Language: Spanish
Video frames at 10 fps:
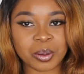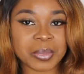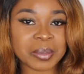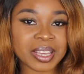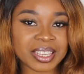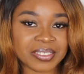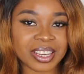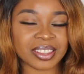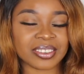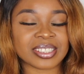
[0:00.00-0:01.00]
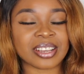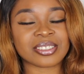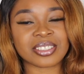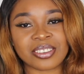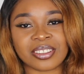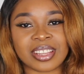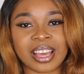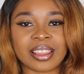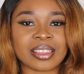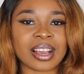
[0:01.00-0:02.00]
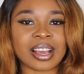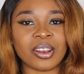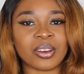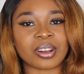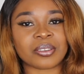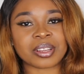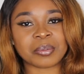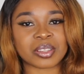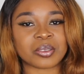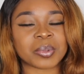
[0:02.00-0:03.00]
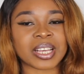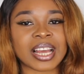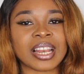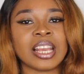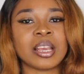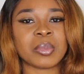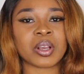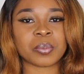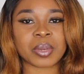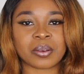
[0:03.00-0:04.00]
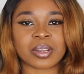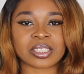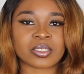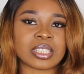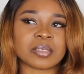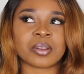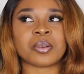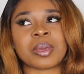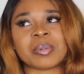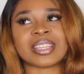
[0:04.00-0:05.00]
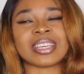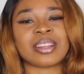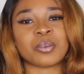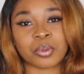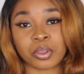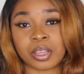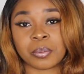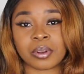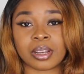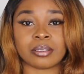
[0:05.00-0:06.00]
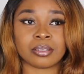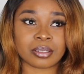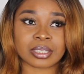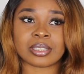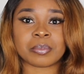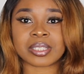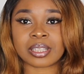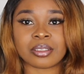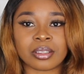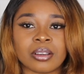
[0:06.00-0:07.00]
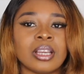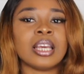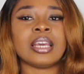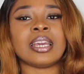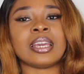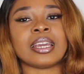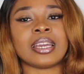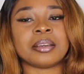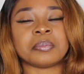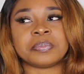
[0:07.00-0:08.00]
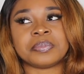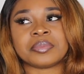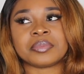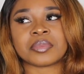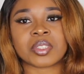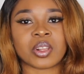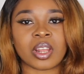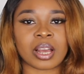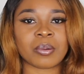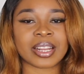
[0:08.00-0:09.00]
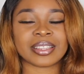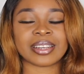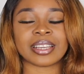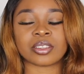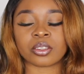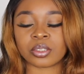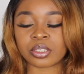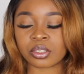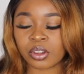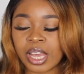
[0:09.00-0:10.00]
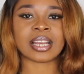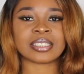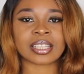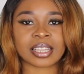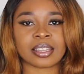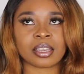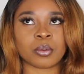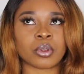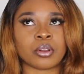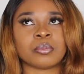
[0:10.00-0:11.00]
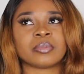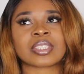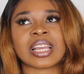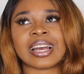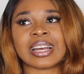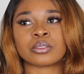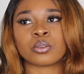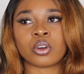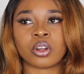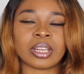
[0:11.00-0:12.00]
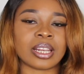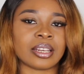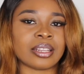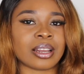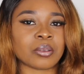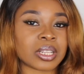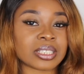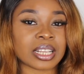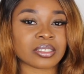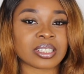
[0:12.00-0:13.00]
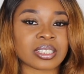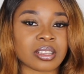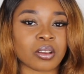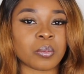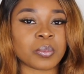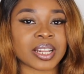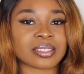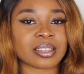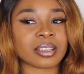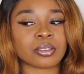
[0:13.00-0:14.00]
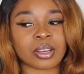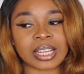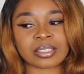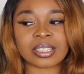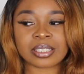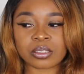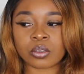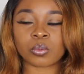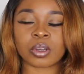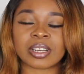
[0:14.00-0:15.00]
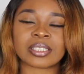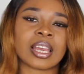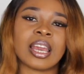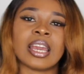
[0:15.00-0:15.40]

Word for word: Como me iba a ir de vacaciones a un sitio donde hacía calor, a un clima tropical, me compré algunas cosas, pero obviamente ya no puedo ir por lo, que está pasando, em, de la cuarentena y todo eso. Así que dije, bueno, haz un haul de, algunas de las cosas que te compraste, todas las cosas que son nuevas.